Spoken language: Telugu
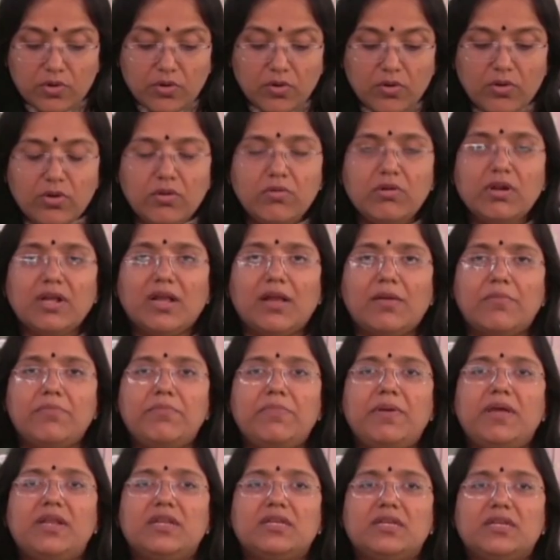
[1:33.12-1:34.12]
ఫోటోని కూడా
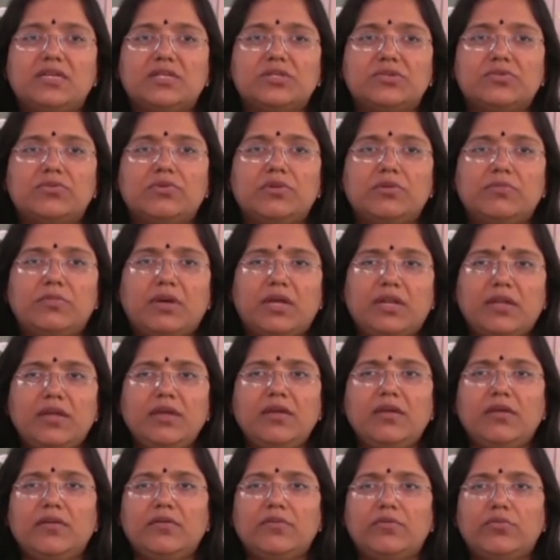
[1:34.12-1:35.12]
కంపేర్ చేసుకొని మరి
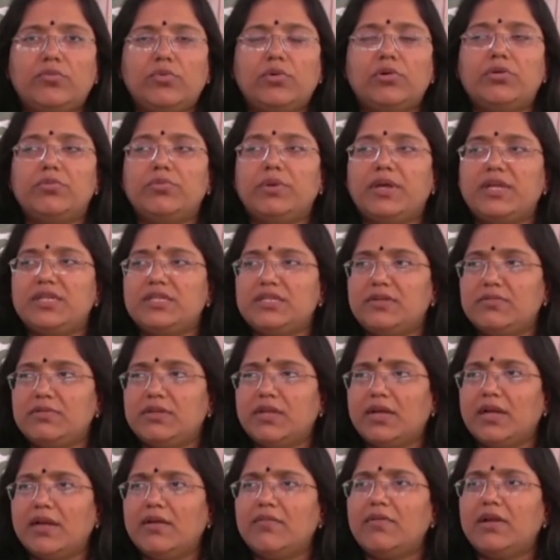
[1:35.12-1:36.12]
ఓటు వేయించే
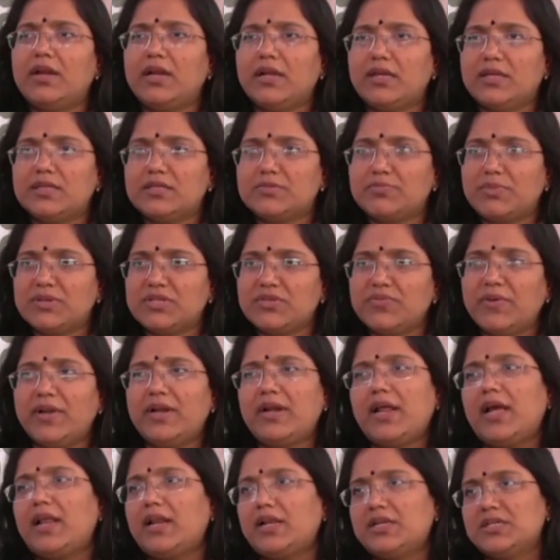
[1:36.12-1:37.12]
విధంగా వాళ్ళకి
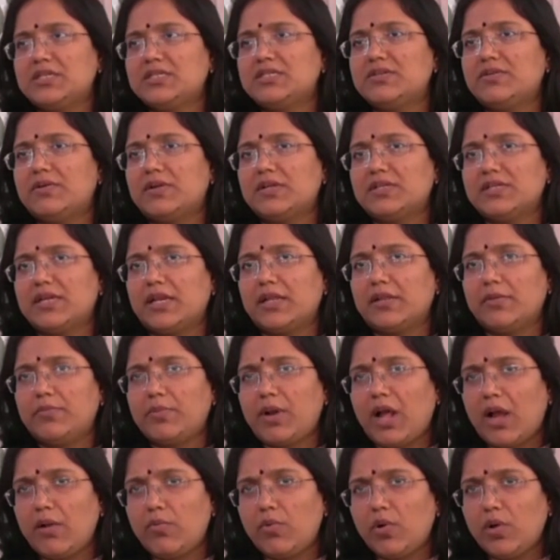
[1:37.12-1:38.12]
స్పెసిఫిక్ డైరెక్షన్స్ ఇవ్వడం జరిగింది
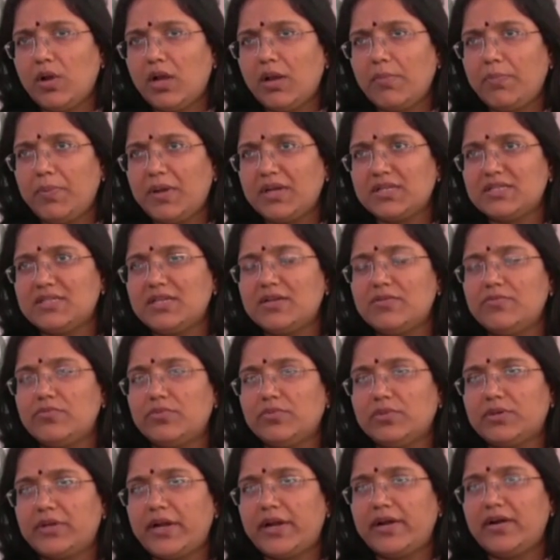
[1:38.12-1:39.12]
ఇప్పుడు ఆ ఒక్క పర్సన్
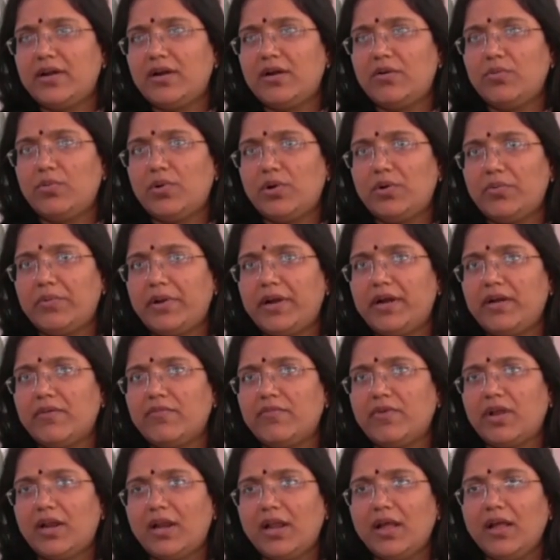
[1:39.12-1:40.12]
టెండర్డ్ ఓటు
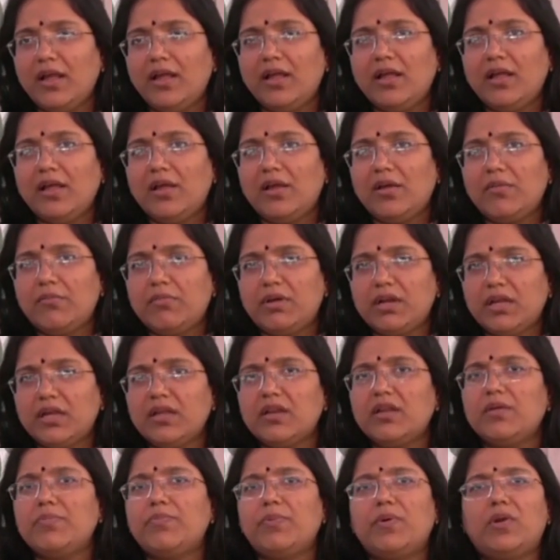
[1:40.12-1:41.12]
వేయడం వల్ల
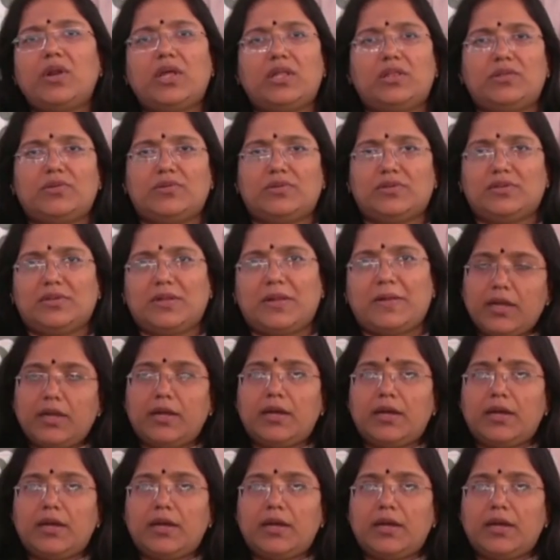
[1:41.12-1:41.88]
మనకి రీపోల్ అవుతుంది